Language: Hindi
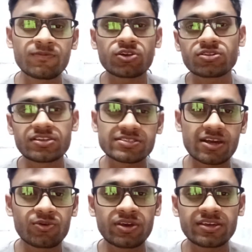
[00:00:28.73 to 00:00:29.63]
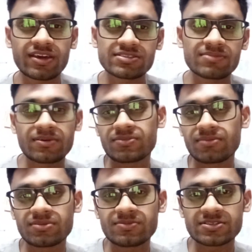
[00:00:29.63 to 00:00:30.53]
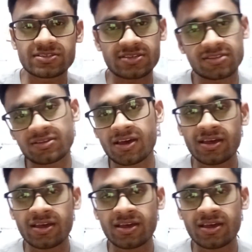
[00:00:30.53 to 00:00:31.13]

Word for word: वॉट ऑल थिंग्स आर गोइंग कैसे मैं अपने एम के साथ